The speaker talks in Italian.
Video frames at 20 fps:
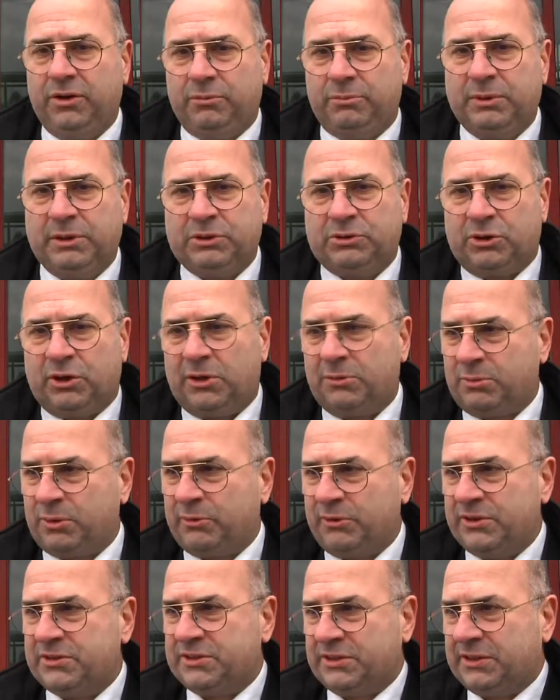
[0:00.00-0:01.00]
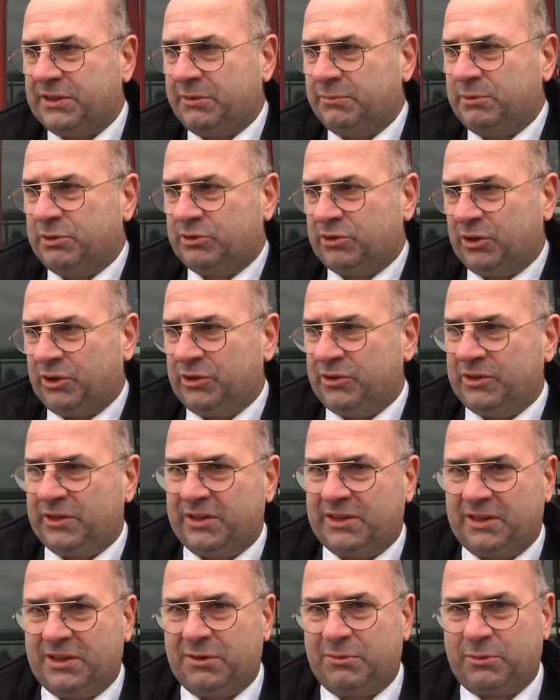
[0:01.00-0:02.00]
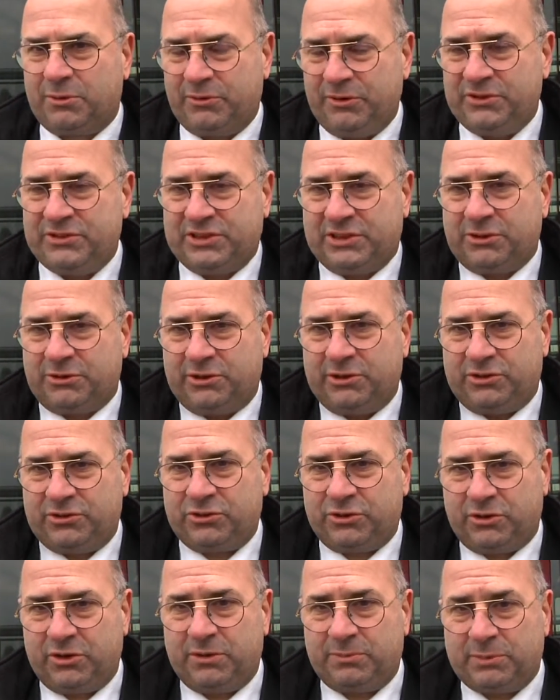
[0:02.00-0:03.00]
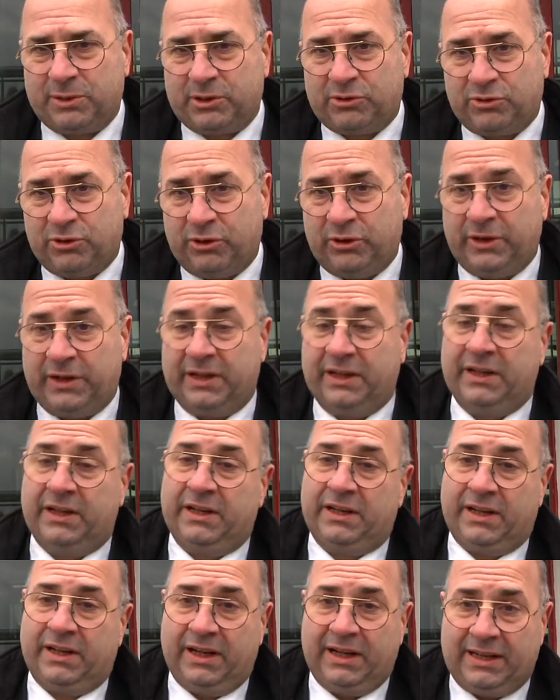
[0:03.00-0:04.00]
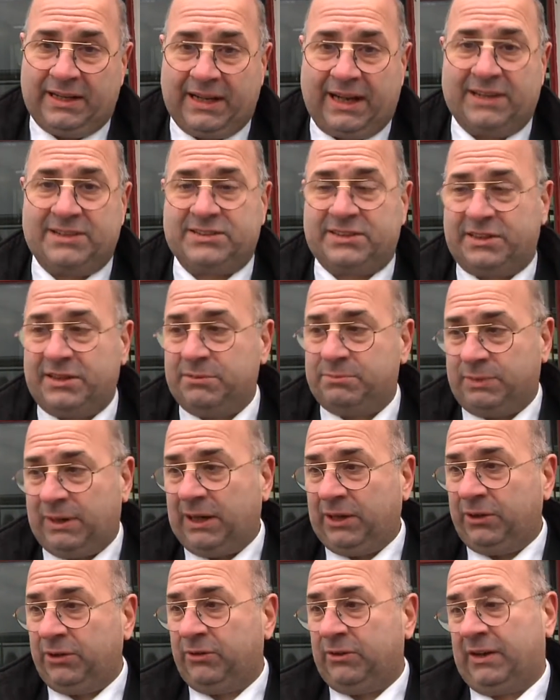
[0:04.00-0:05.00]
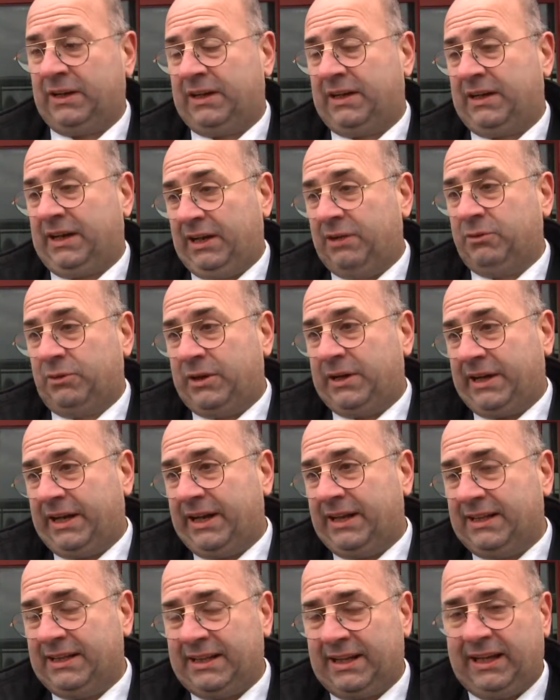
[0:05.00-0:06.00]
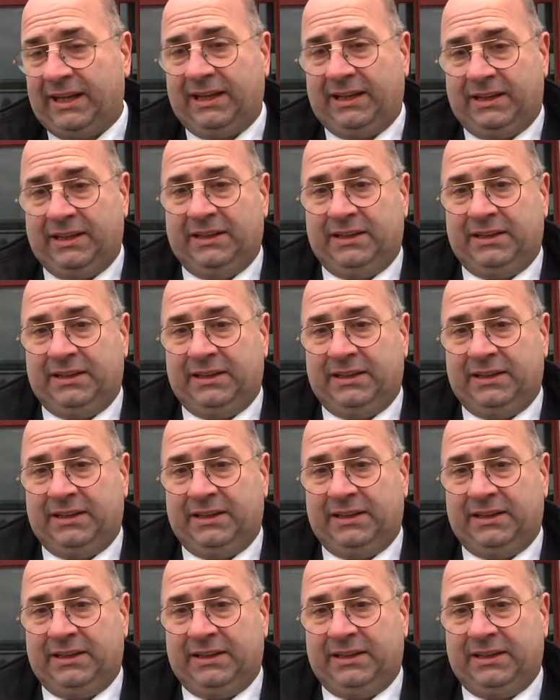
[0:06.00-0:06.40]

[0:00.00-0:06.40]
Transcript: Io penso alla provincia dei bisogni, alla provincia dove ci sono le persone e il carcere di Padova è una realtà